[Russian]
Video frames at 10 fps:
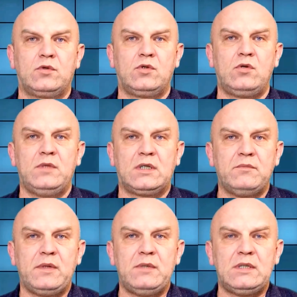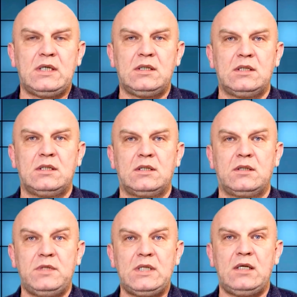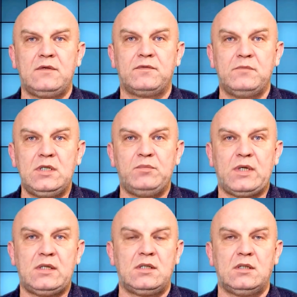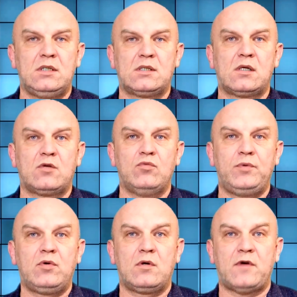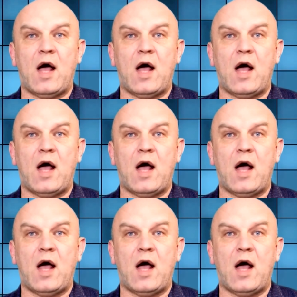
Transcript: кроме комплиментарных комментариев, мне прилетело несколько упреков,